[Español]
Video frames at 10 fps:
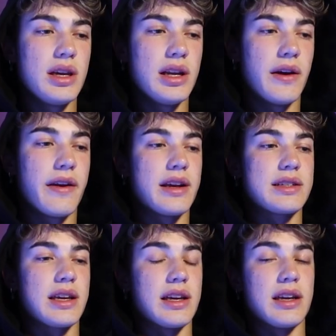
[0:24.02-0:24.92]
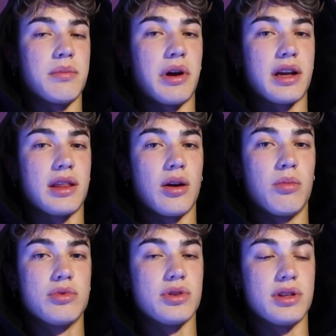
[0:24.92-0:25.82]
Y la verdad es que me ha quitado
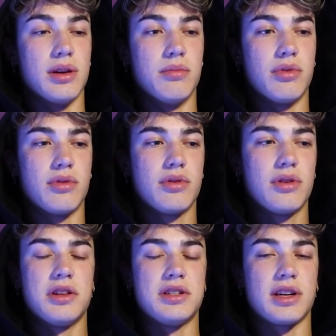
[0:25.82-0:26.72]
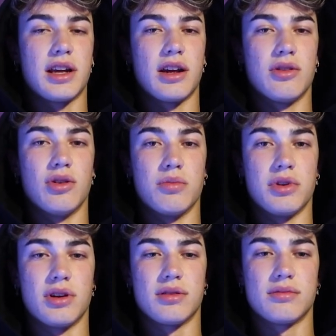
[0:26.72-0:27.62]
mucho tiempo, ni siquiera he
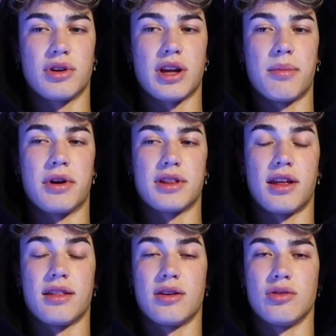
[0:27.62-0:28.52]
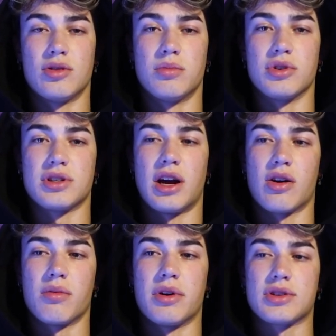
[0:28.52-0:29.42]
dormido, porque aparte de hacer YouTube pues
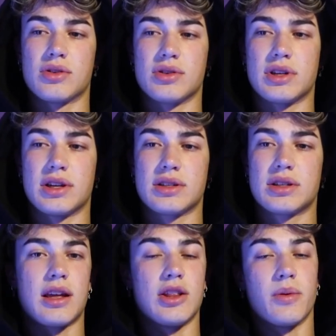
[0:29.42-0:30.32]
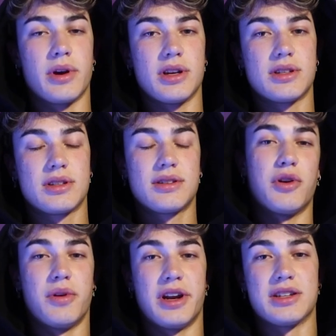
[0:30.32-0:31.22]
hago más cosas que no veis,
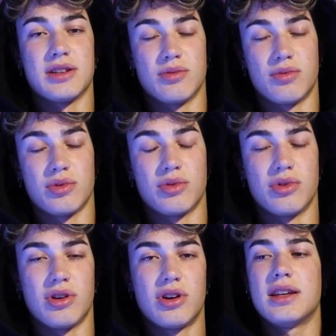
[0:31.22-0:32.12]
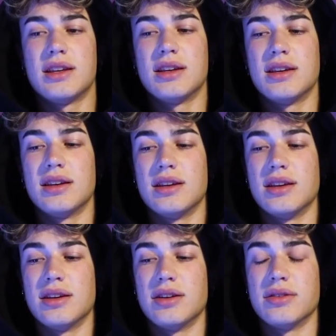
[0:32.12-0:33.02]
pero veréis en un futuro.
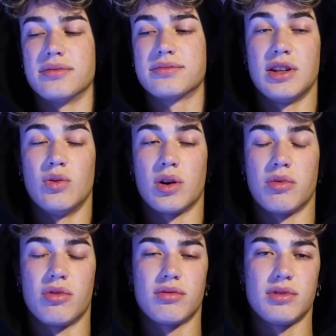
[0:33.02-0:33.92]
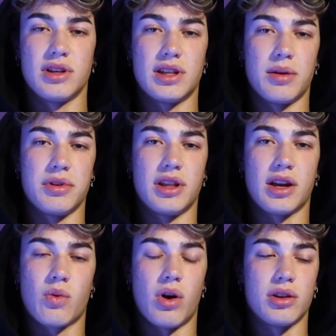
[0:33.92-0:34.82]
Y, y duermo
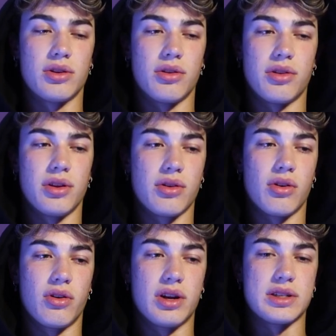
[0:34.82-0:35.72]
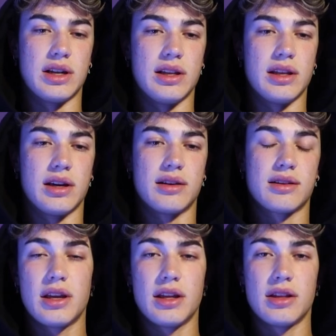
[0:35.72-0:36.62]
literalmente 4 o 5 horas al día
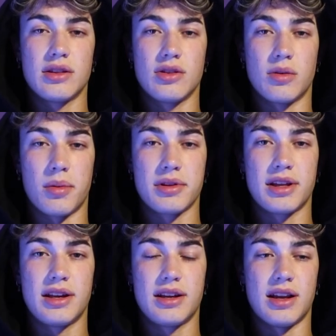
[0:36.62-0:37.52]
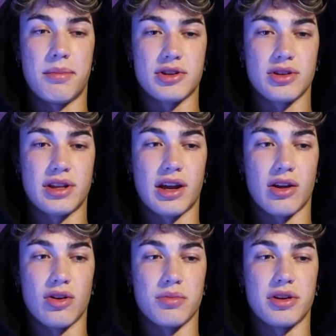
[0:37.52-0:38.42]
y normalmente la persona tiene
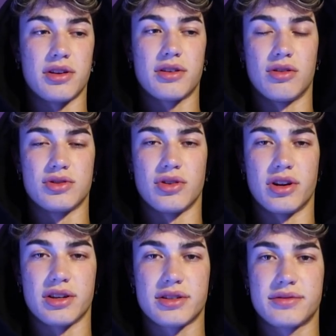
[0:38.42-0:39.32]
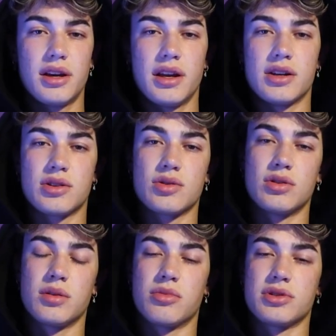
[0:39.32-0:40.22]
que dormir 8 horas. Y estos
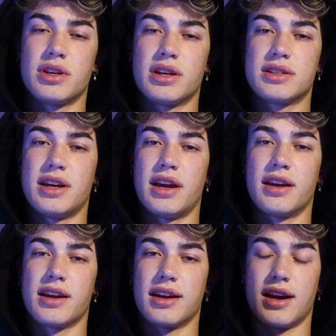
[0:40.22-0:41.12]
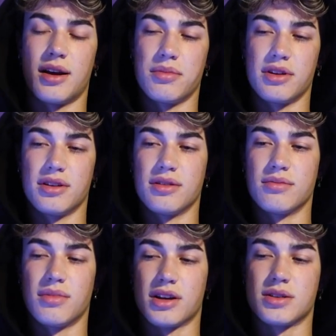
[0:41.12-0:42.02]
últimos días ya llegué a mi
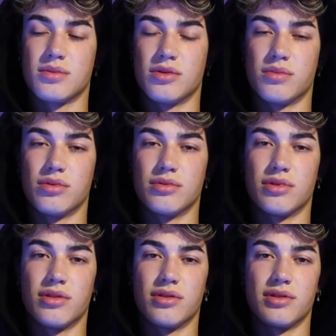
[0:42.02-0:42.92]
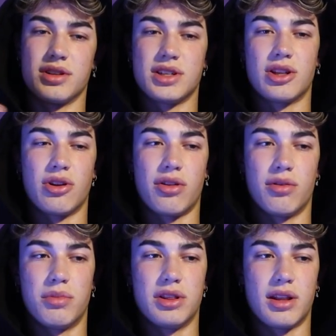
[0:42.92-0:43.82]
máximo punto de
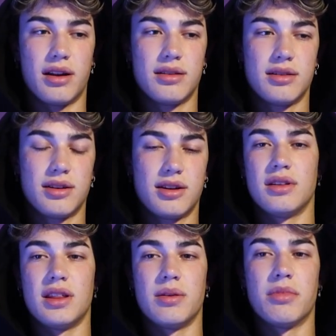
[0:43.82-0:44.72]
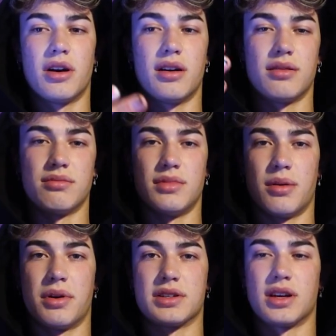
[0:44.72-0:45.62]
saturación mental Encima me
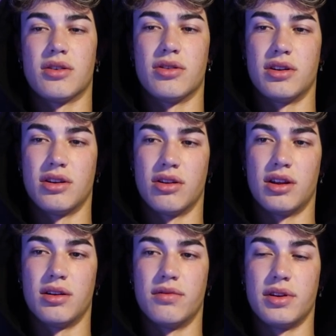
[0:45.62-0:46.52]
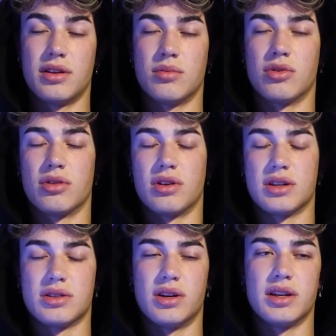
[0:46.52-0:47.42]
ha pasado hoy lo del vídeo, bueno, ha
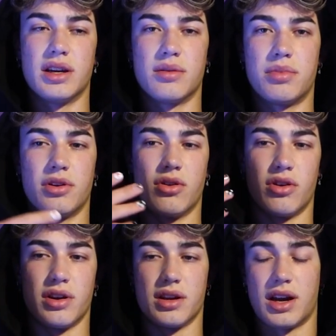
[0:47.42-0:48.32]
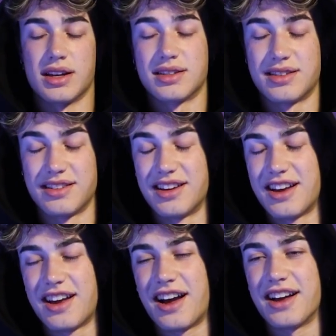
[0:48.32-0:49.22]
sido ayer, pero hoy
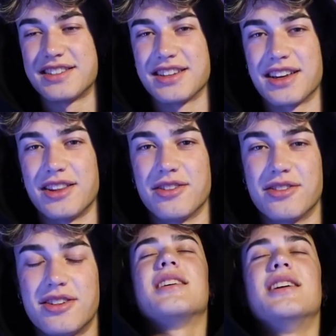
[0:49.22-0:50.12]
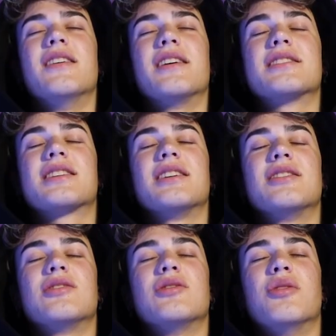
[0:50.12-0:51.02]
ha seguido y la verdad es que
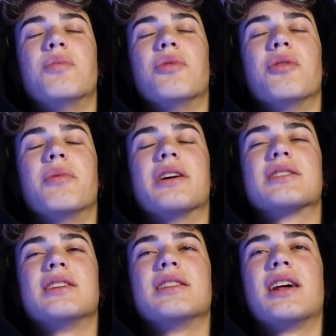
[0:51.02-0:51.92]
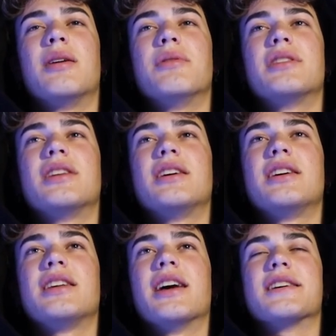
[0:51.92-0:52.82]
no puedo más,
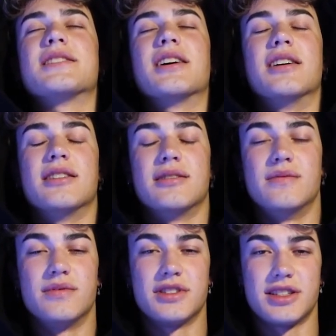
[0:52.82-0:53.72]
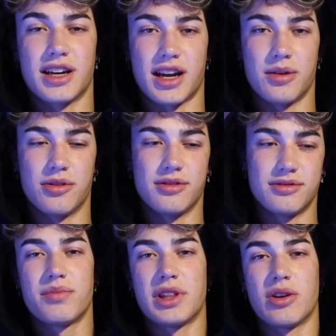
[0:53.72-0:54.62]
literalmente, y ya está, se acabó
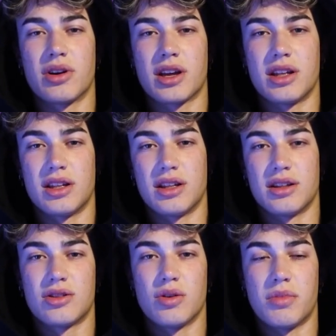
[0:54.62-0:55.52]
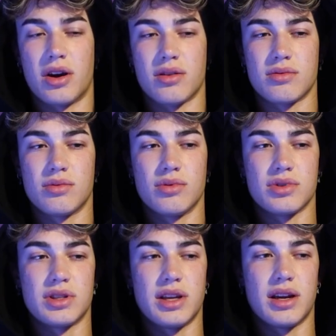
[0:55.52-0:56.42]
me tengo que tomar
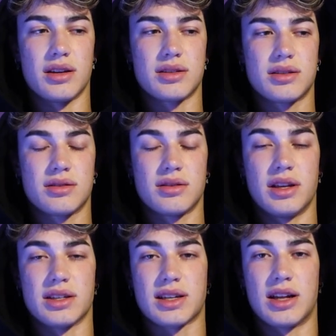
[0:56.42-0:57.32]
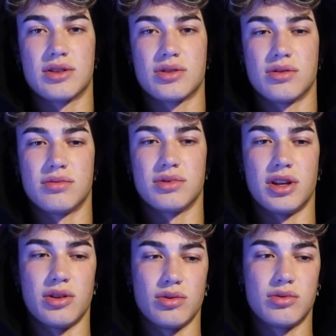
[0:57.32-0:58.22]
unos días de descanso
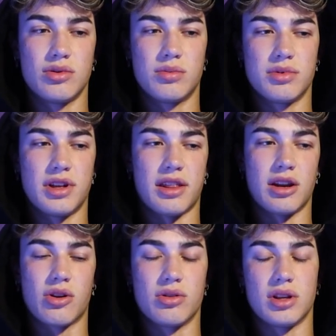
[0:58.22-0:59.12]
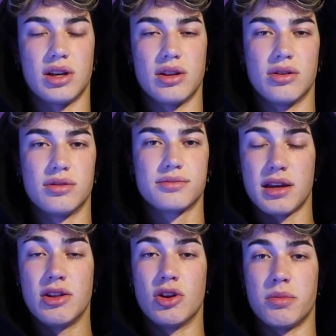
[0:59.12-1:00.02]
de YouTube, de hacer contenido
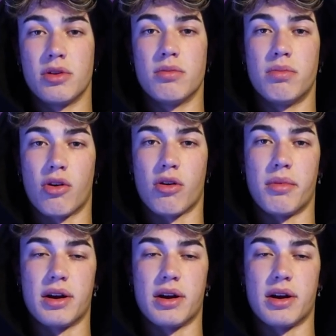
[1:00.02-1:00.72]
y dormir un poco